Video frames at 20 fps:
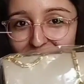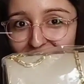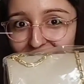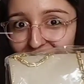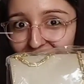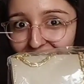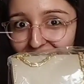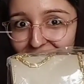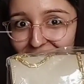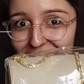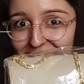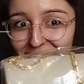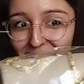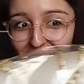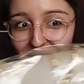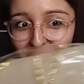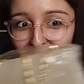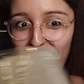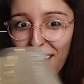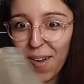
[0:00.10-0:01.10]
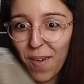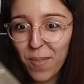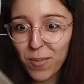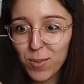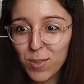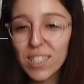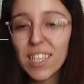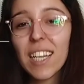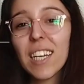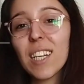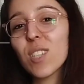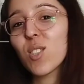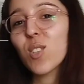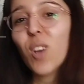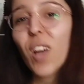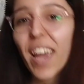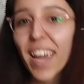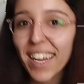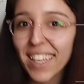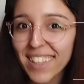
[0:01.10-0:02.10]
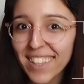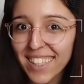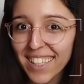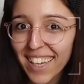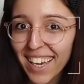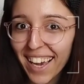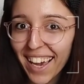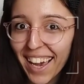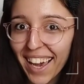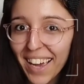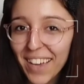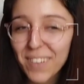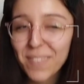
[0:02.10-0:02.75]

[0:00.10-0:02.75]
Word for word: Çantam. Üstelik şu hediye.